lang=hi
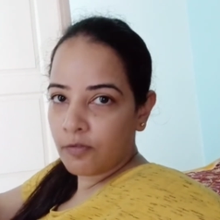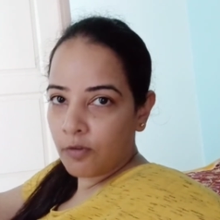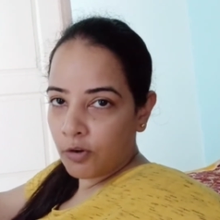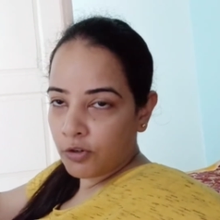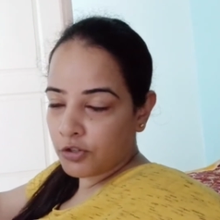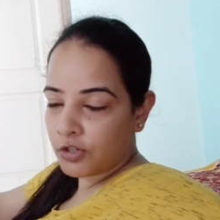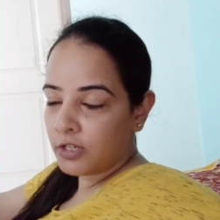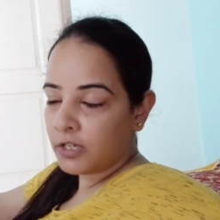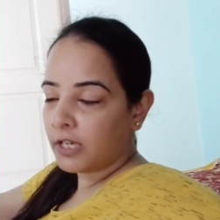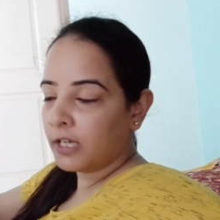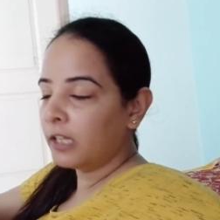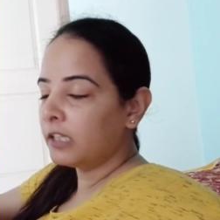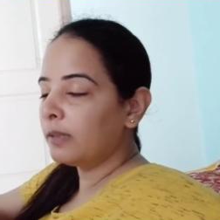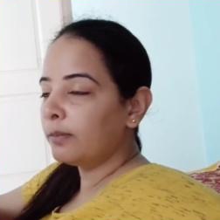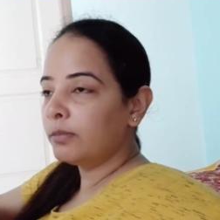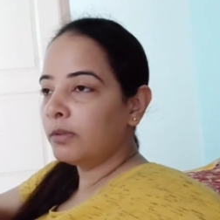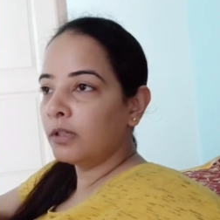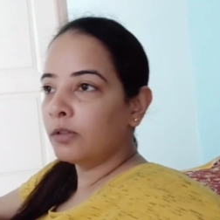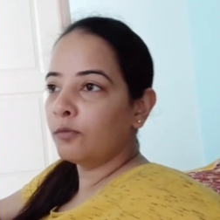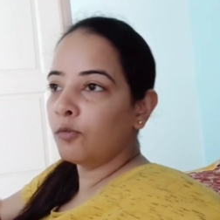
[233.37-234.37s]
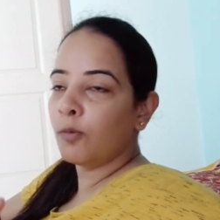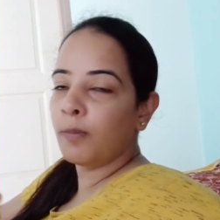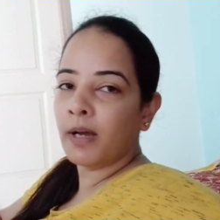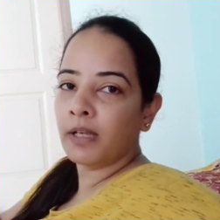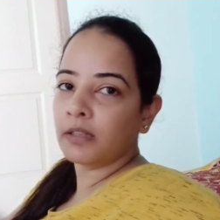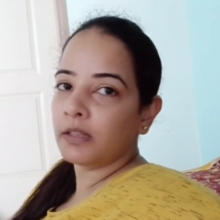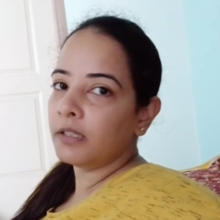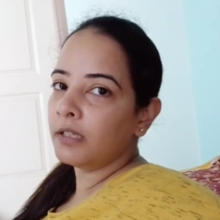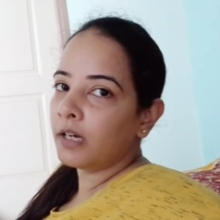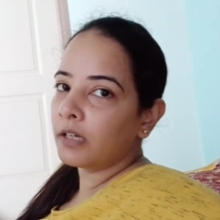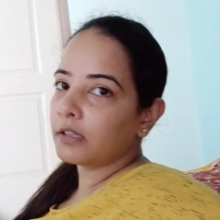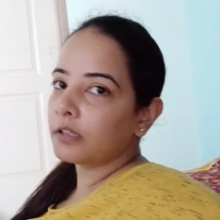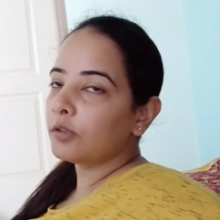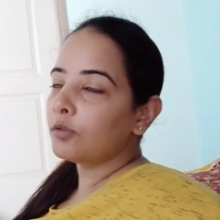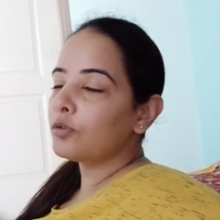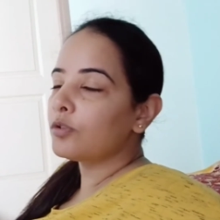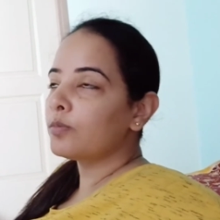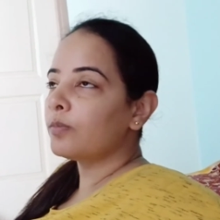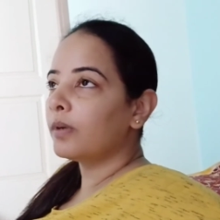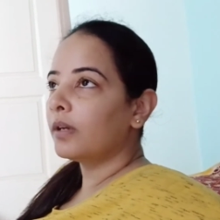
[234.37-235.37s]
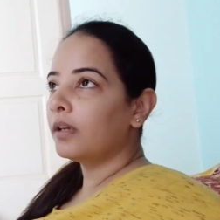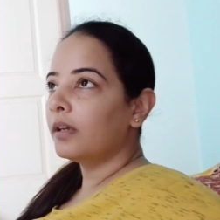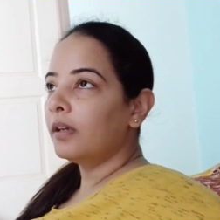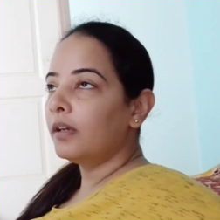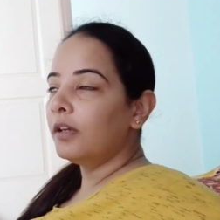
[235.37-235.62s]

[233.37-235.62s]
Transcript: वॉश नहीं किया ना तब तक वो बात नहीं आती उसमें